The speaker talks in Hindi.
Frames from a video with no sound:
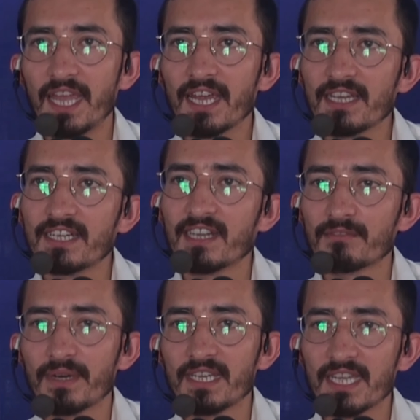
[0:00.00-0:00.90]
एक लीटर
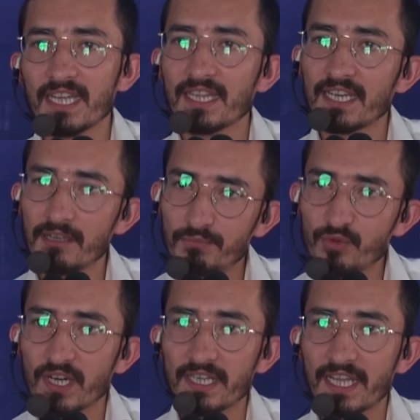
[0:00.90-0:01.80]
पानी के अंदर ये
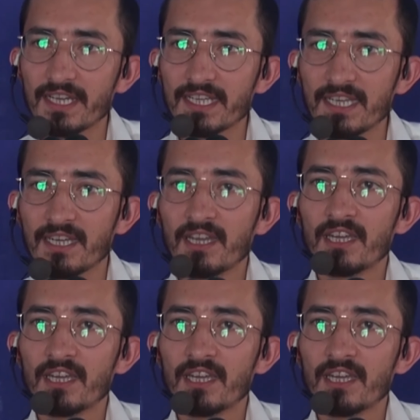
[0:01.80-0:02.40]
पूरा डाल के